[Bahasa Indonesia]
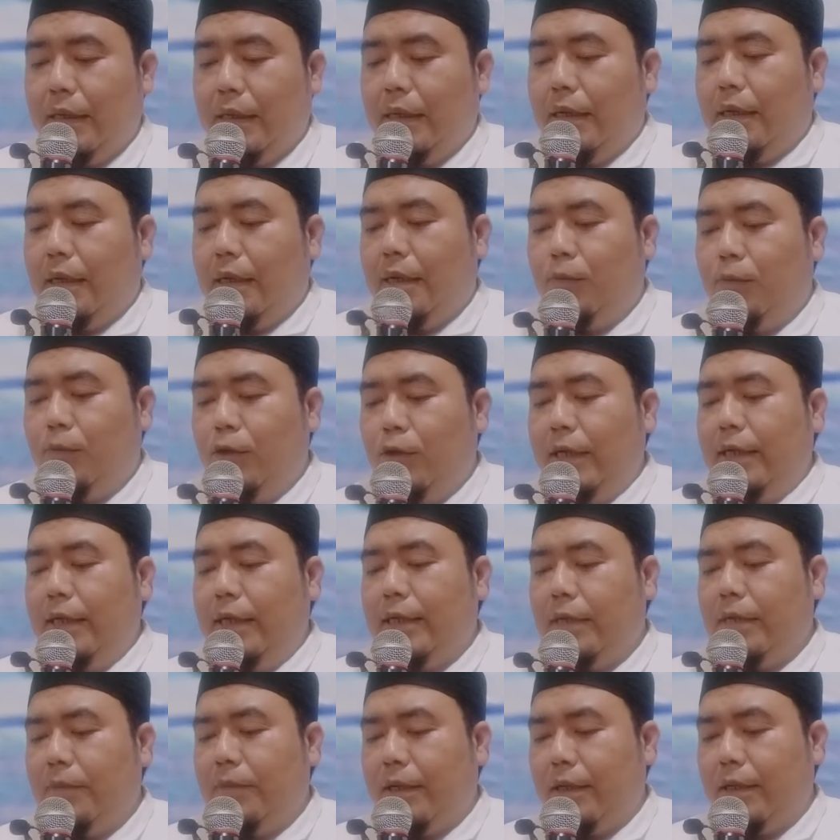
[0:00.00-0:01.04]
Kemudian
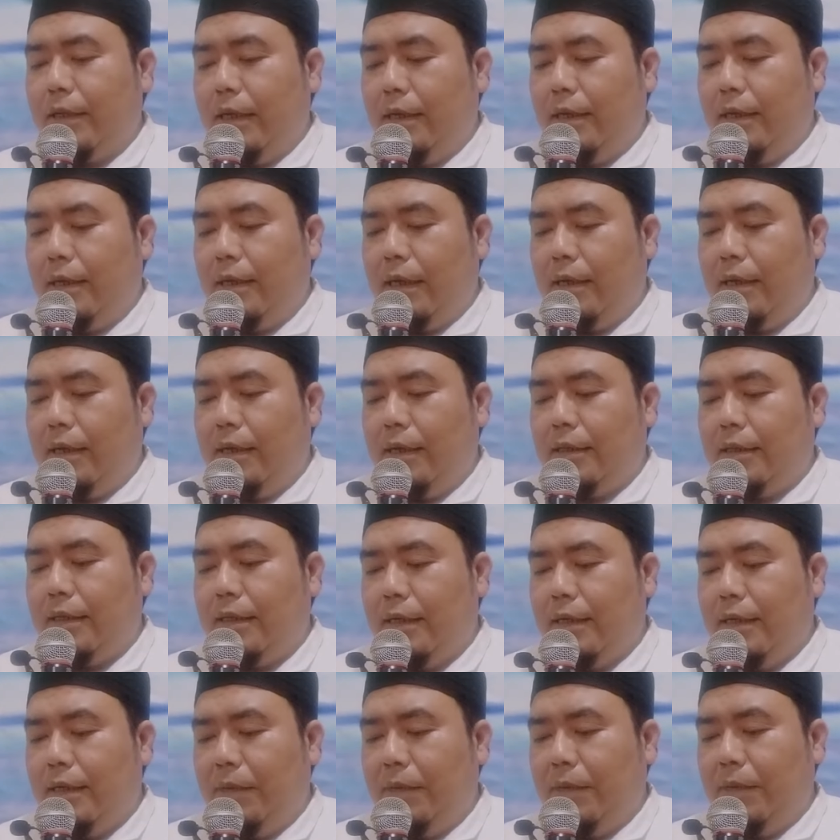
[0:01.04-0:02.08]
yang nomor 15 eh,
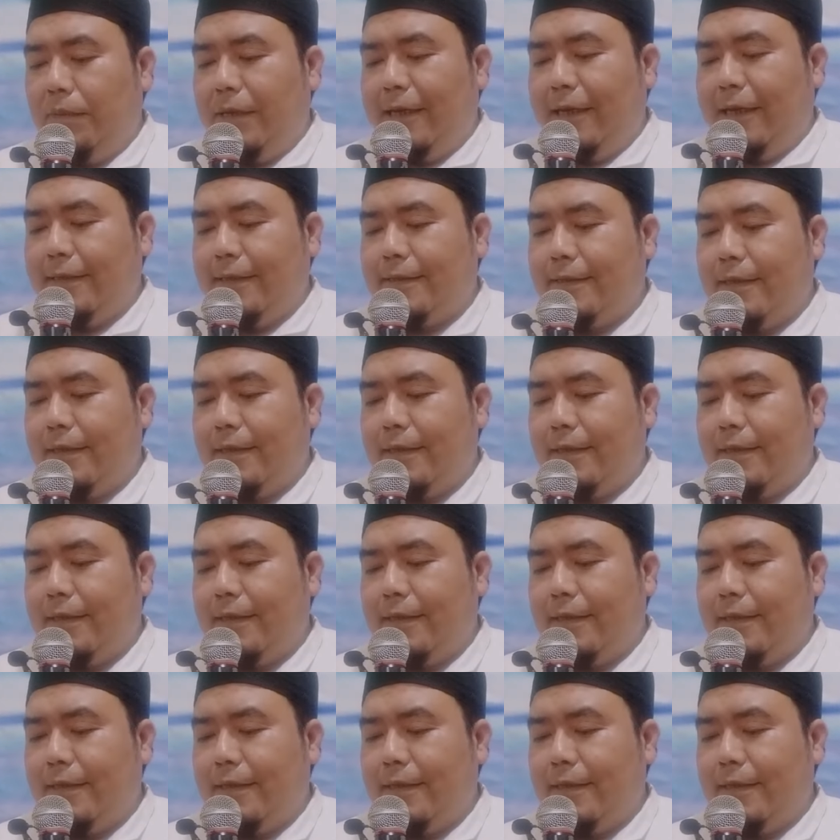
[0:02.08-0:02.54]
eh,